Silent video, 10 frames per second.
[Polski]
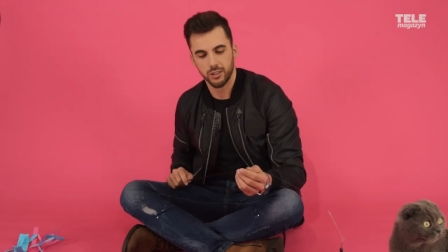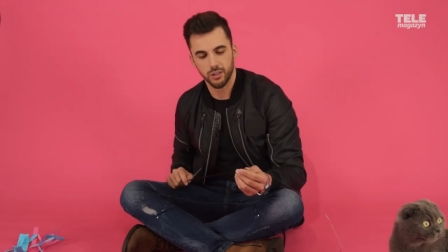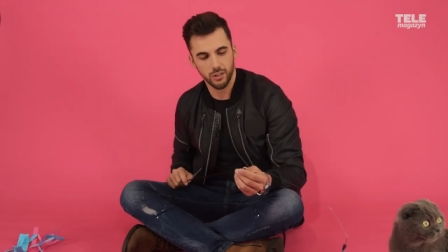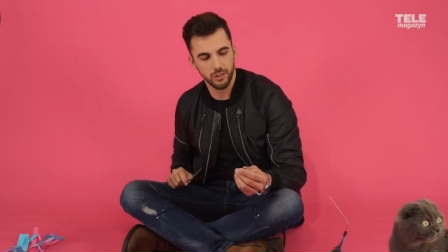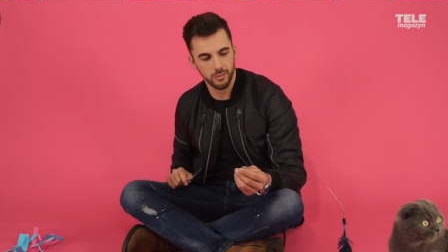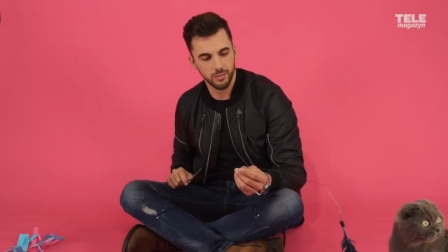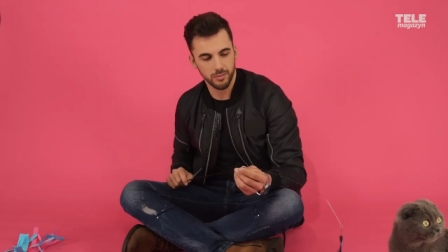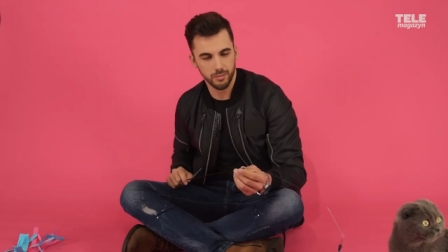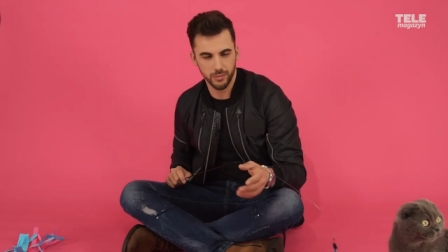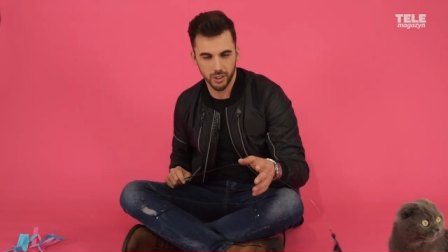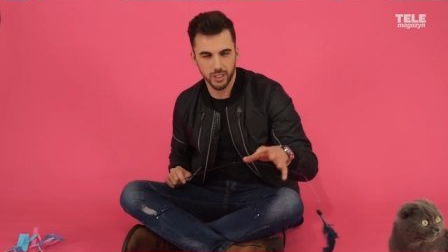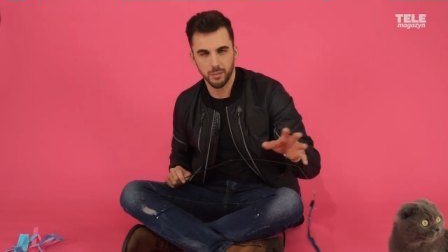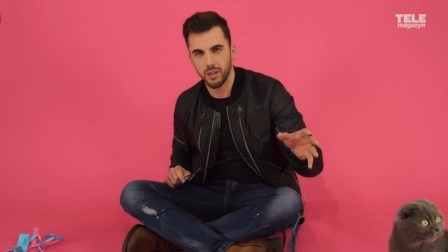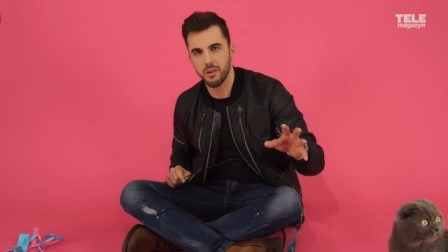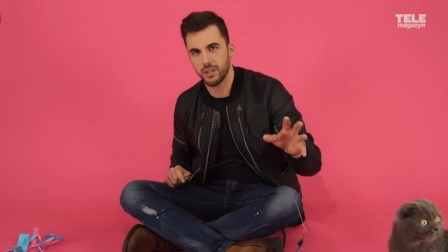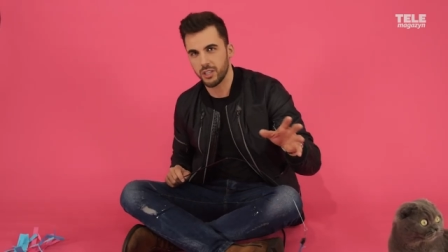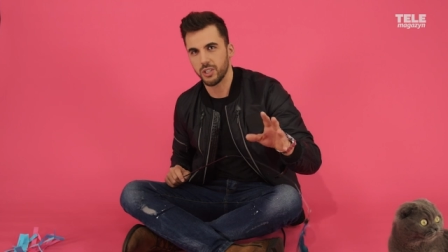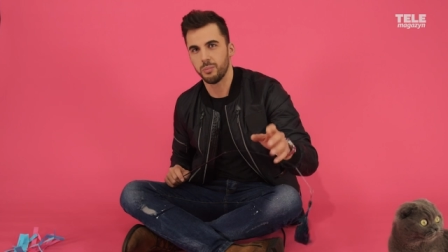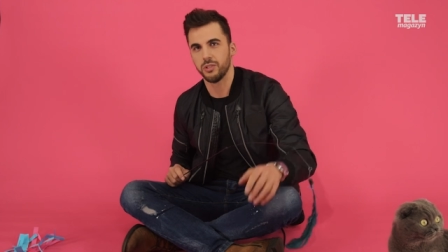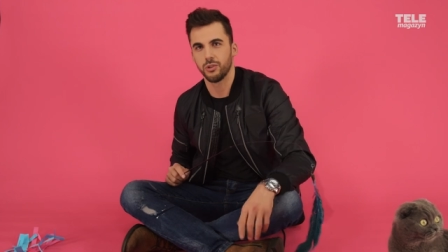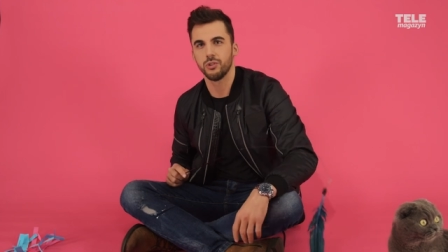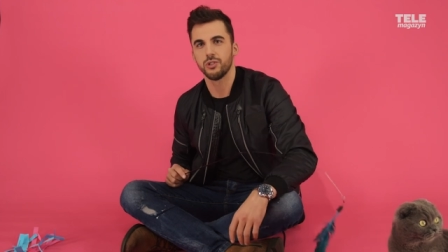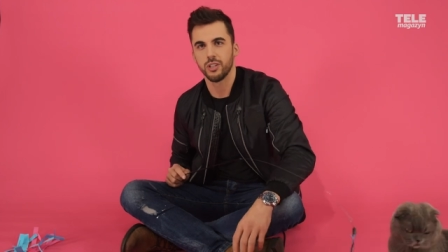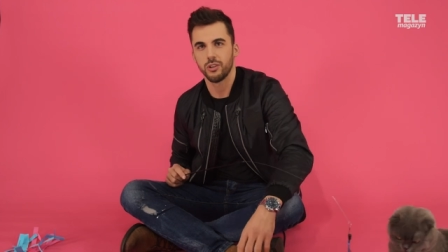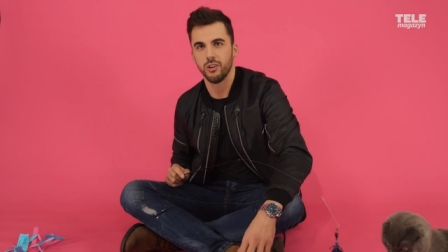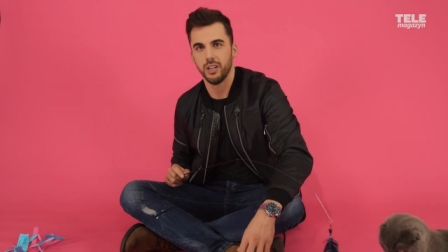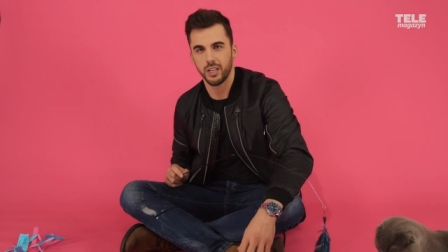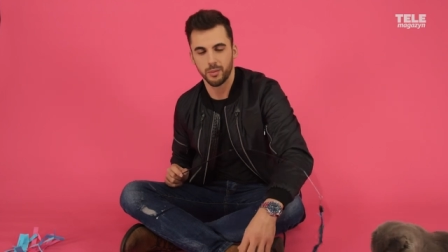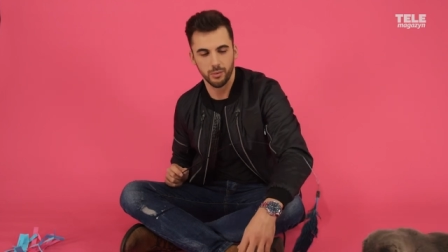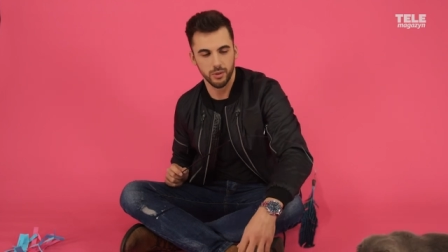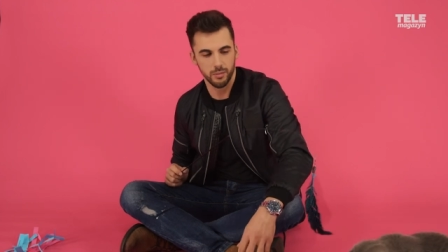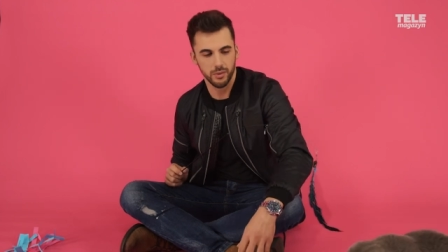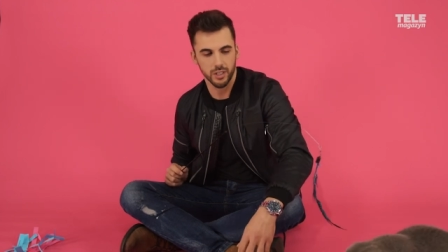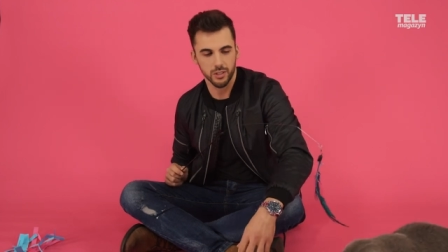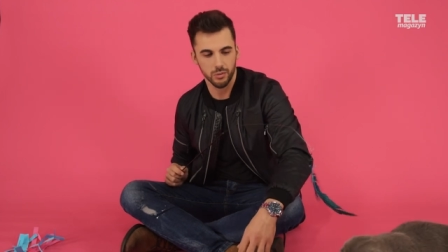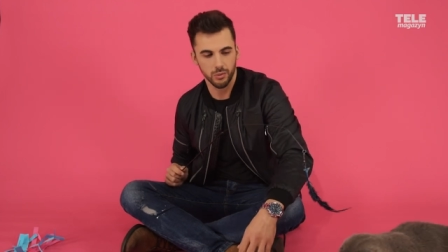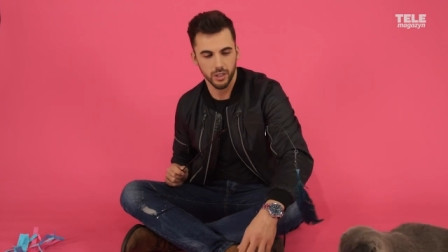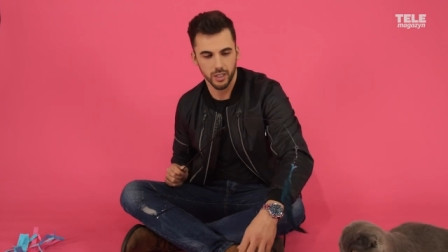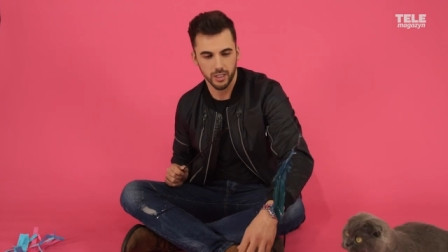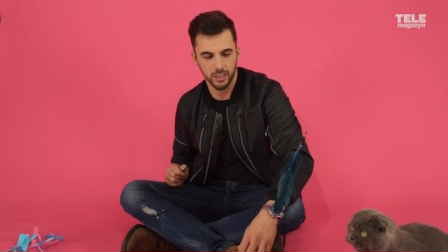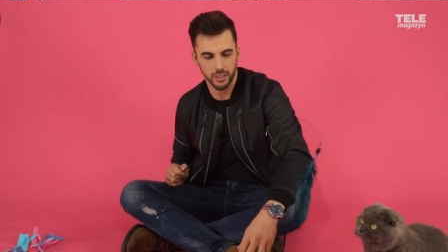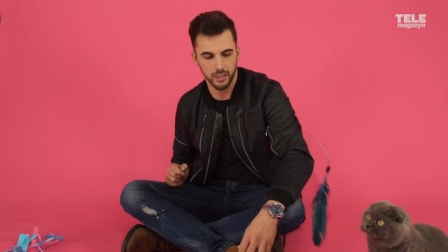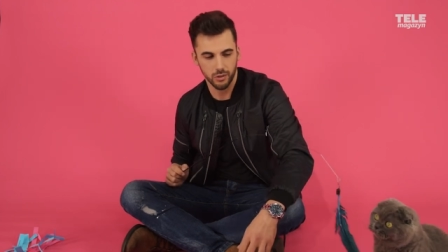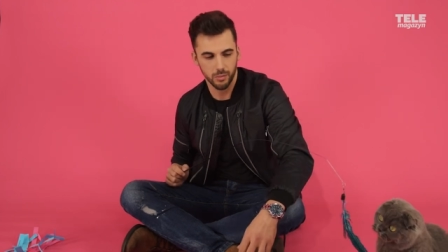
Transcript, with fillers: to gdzieś tam miałem jakieś epizodyczne role, jak byłem na studiach e,